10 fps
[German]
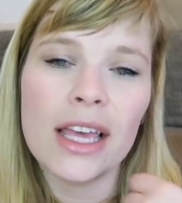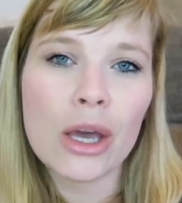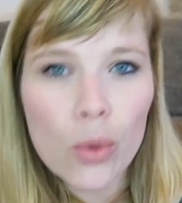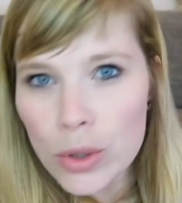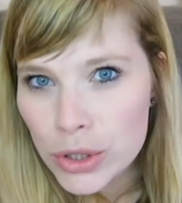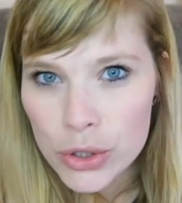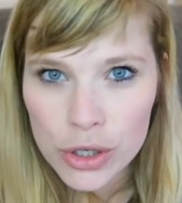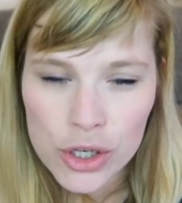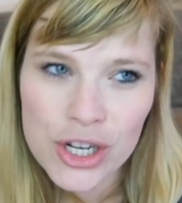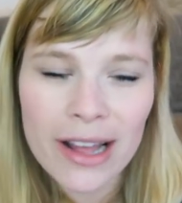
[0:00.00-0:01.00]

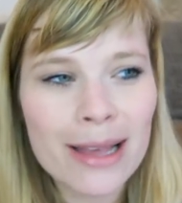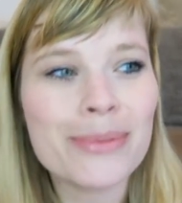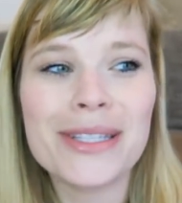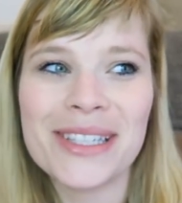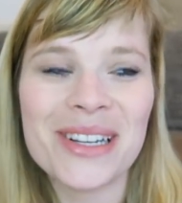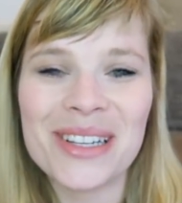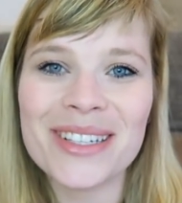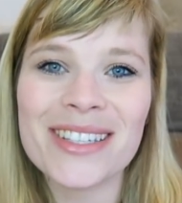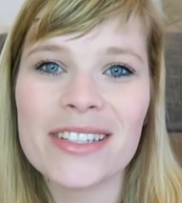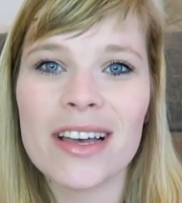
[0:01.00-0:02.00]
erotischer Schreibstil
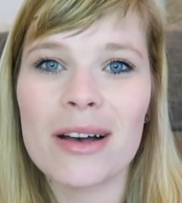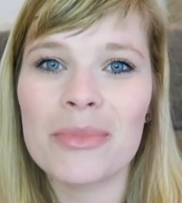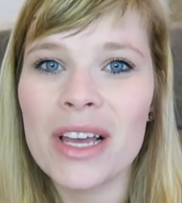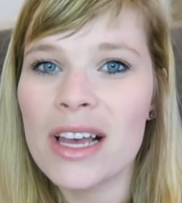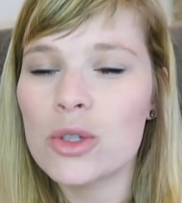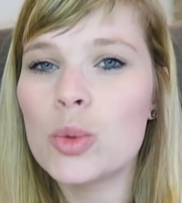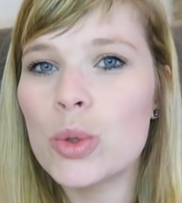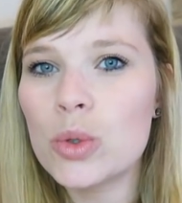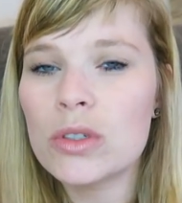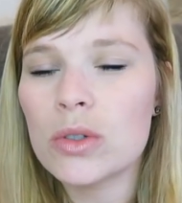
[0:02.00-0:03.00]
ist, ähm,
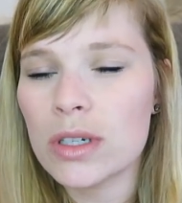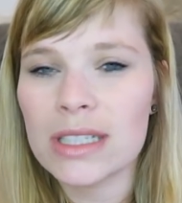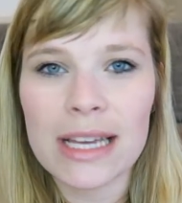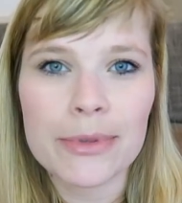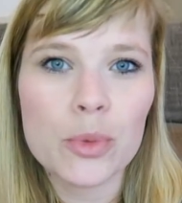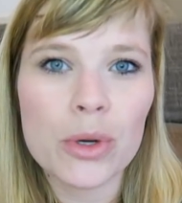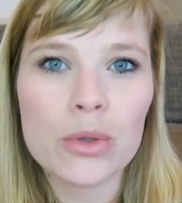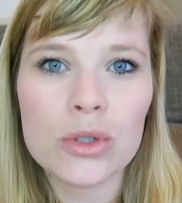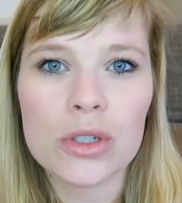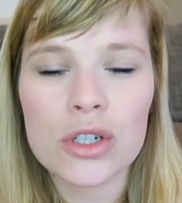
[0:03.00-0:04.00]
super gut zu, der
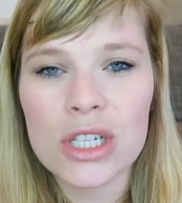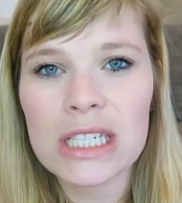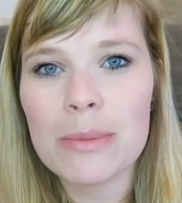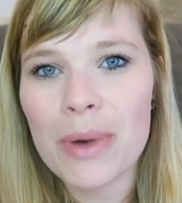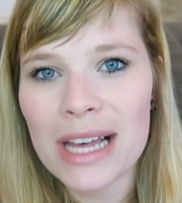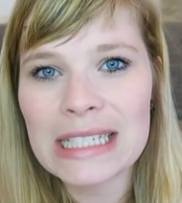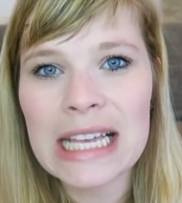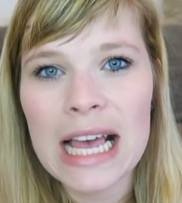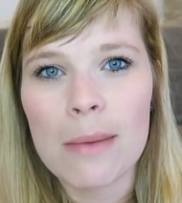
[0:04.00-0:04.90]
super gut zur Geschichte passt.